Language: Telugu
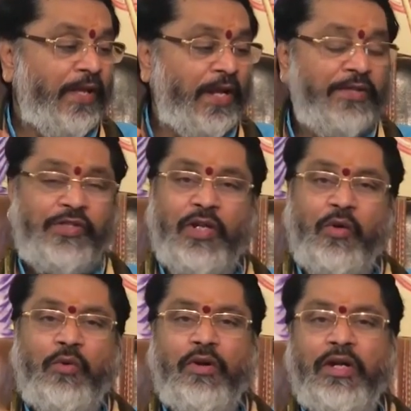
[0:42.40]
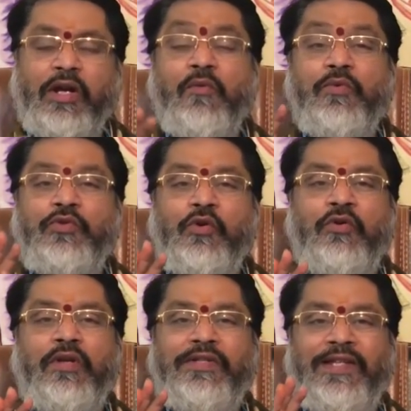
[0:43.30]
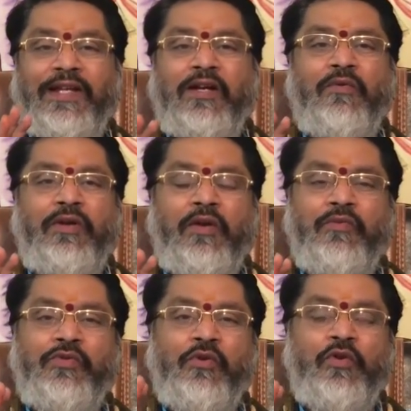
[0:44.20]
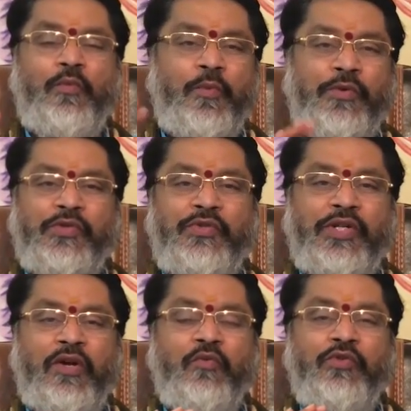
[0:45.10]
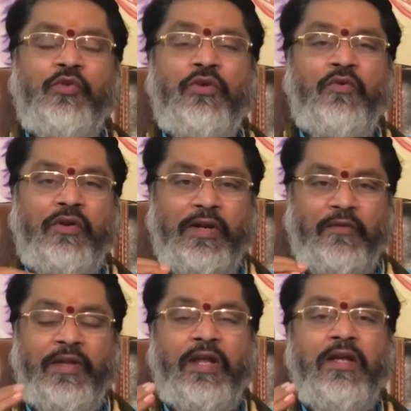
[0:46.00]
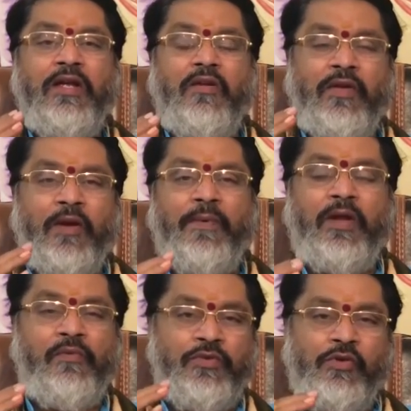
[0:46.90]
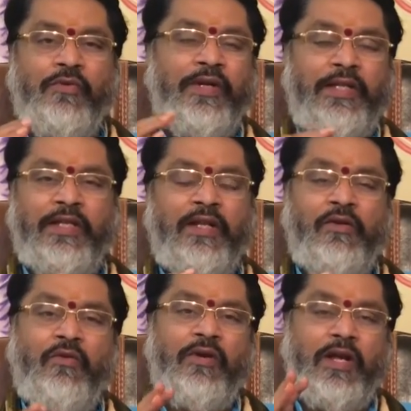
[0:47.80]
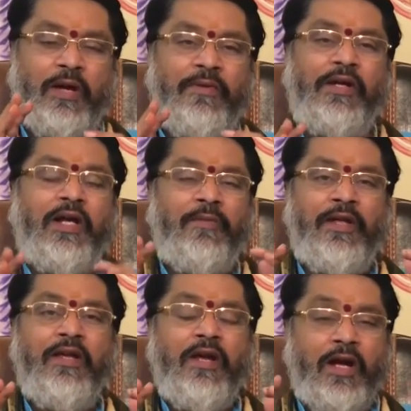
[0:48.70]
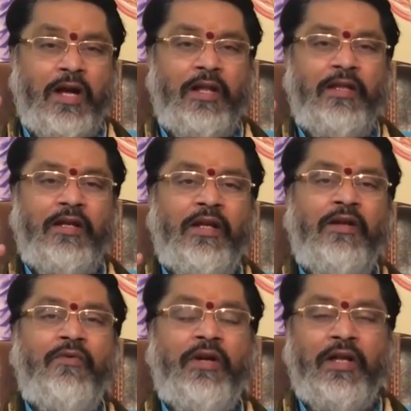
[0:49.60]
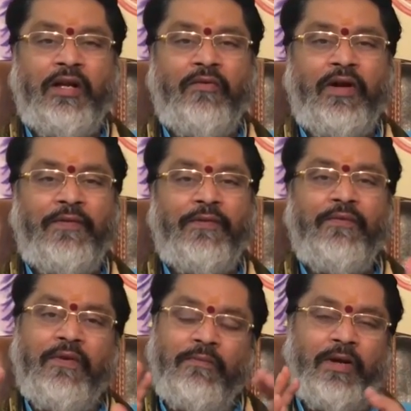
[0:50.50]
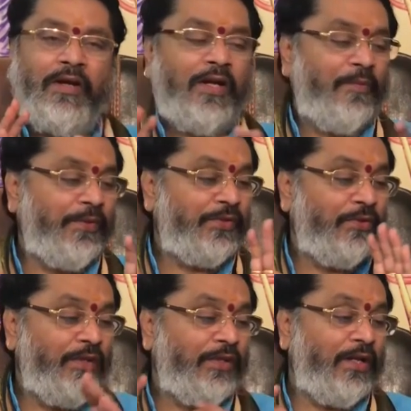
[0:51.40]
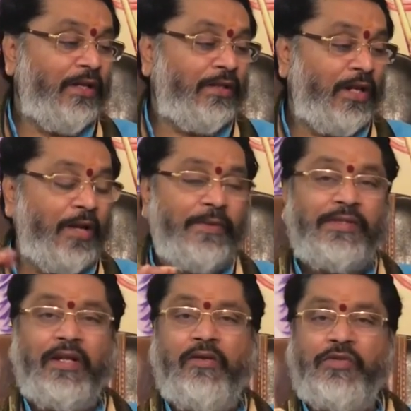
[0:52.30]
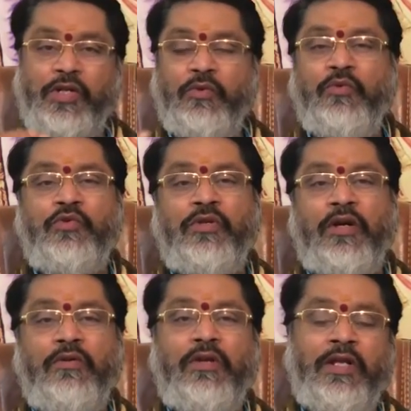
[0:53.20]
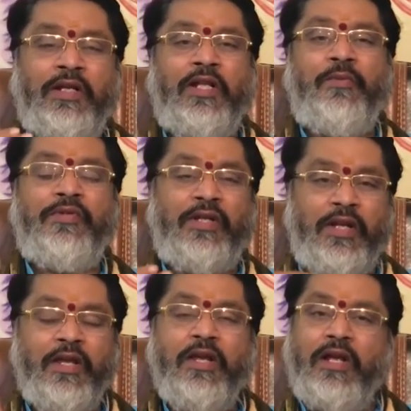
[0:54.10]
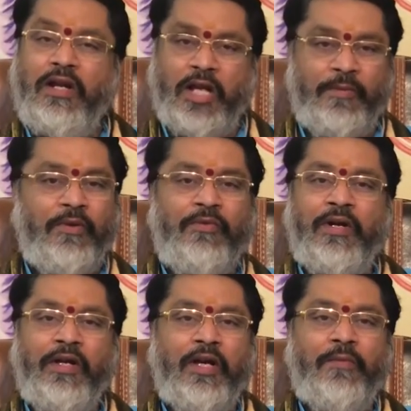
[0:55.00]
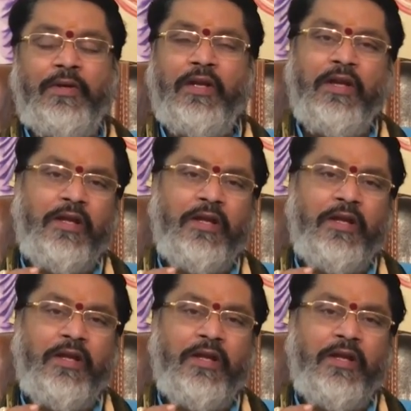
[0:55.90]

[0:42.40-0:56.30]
రాజ్యంలో గురువున్నాగా ఉద్యోగంలో స్థిరంగా ఉంటేనే ఉద్యోగంలో ప్రమోషన్స్ రావడం ఉద్యోగంలో ఒక రకమైన వ్యాపార ఉద్యోగం ఏదైతే అందులో ఒక లాభం కనబడి ఆనందకరంగా ఉండడానికి అవకాశం బాగా కనిపిస్తుంది తర్వాత లాభస్థానంలో శని కూర్చున్నాడు లగ్నాధిపతి శని లాభంలో ఉన్నాడు కాబట్టి